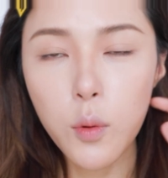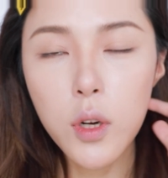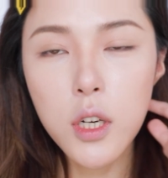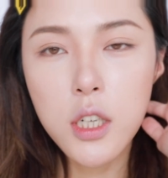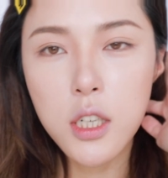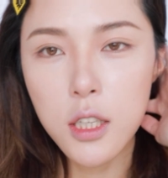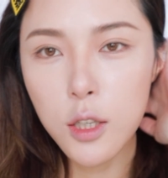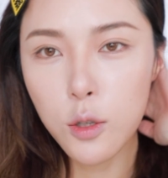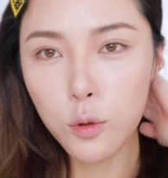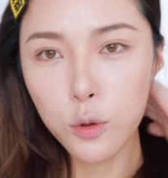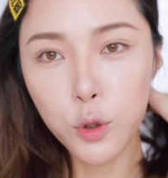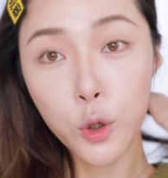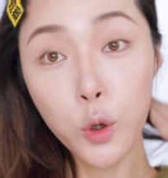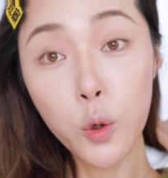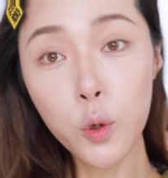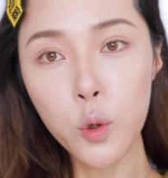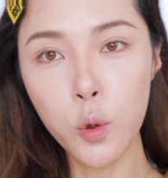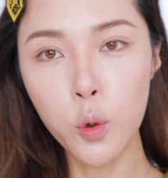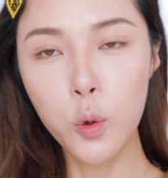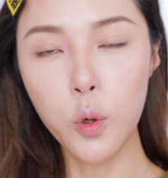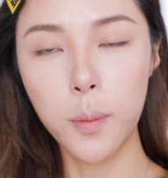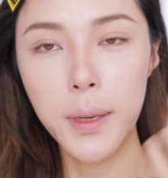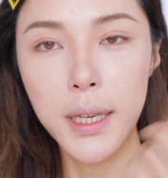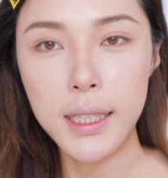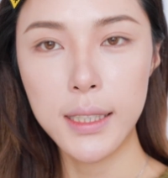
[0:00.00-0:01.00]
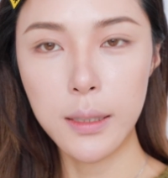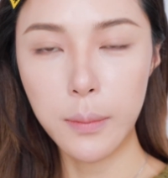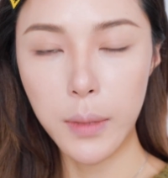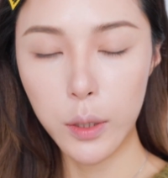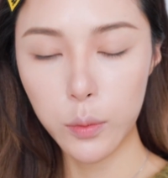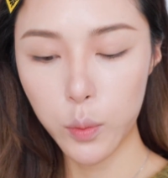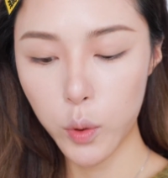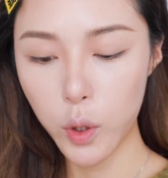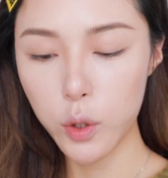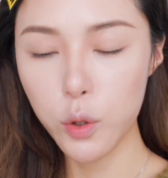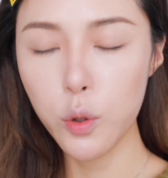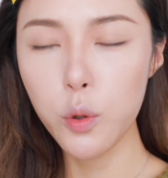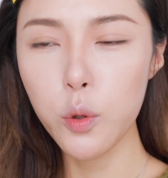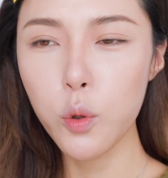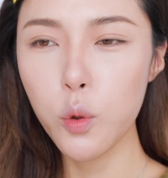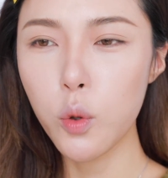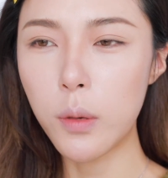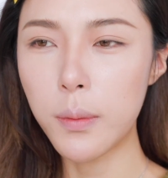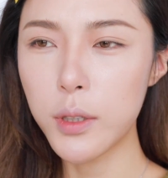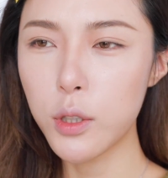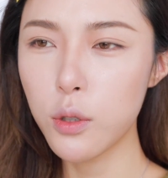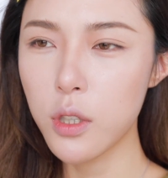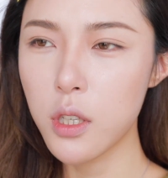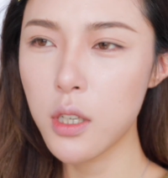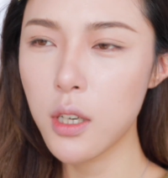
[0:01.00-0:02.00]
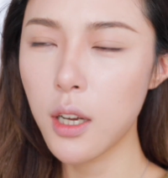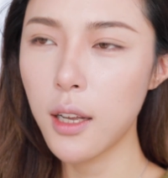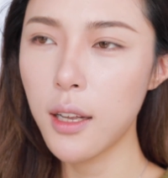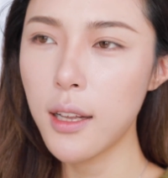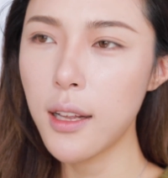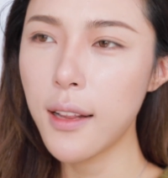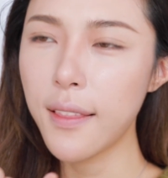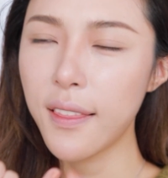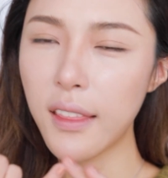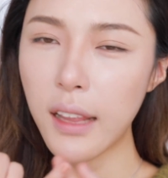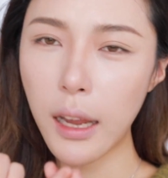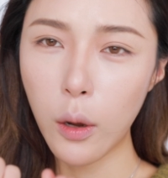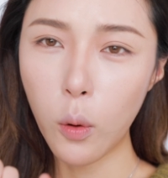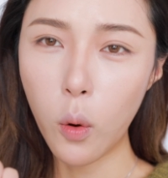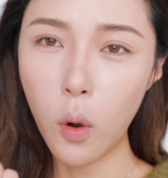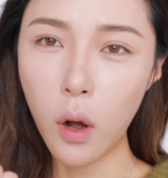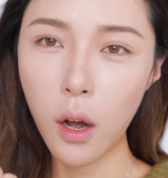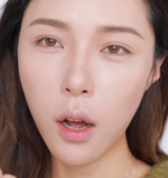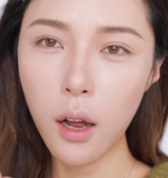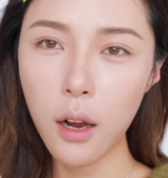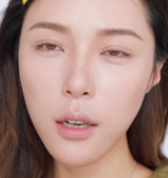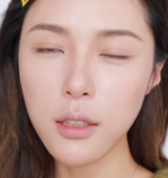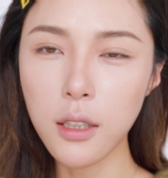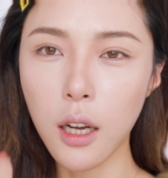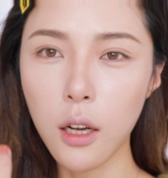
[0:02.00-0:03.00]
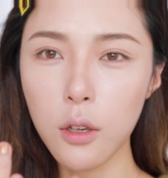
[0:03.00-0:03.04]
因为是那种牛油果配色嘛，对，牛油果嘛就是奶黄，